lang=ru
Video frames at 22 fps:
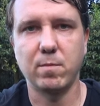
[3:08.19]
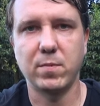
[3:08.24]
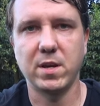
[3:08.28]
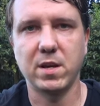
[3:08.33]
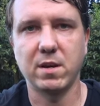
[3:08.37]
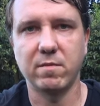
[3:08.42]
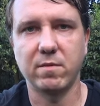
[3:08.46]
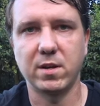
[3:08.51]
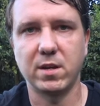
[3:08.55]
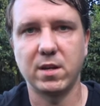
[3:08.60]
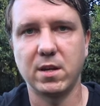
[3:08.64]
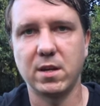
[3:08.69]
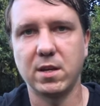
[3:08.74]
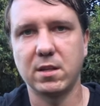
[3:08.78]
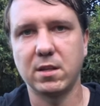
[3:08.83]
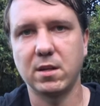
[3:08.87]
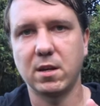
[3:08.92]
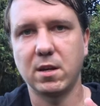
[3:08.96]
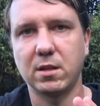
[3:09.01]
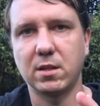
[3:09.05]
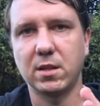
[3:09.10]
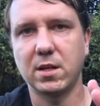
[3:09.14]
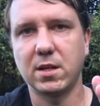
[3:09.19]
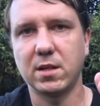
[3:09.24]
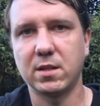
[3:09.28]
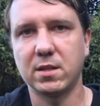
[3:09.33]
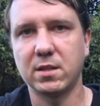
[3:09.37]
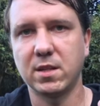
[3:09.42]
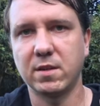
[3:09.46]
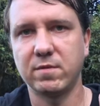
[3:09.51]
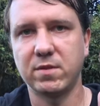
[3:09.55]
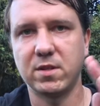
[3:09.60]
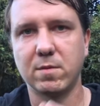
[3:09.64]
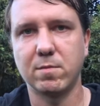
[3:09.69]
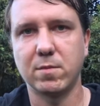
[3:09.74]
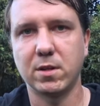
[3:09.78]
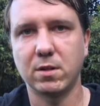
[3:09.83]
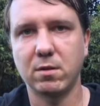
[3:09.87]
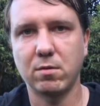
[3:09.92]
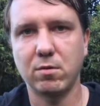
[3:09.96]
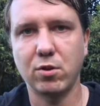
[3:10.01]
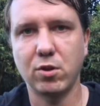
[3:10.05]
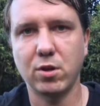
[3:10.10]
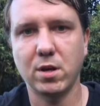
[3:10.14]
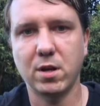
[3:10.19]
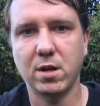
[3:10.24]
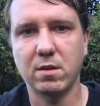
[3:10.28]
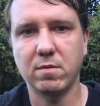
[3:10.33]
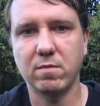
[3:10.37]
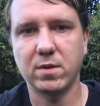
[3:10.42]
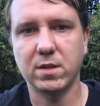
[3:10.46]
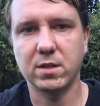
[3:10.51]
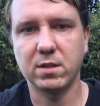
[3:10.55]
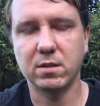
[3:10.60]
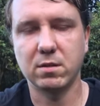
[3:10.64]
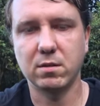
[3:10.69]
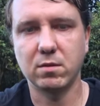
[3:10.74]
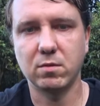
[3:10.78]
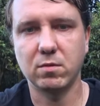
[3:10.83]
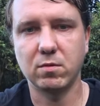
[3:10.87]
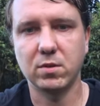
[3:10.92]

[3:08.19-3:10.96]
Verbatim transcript: Первый – это когда совсем отключают вас,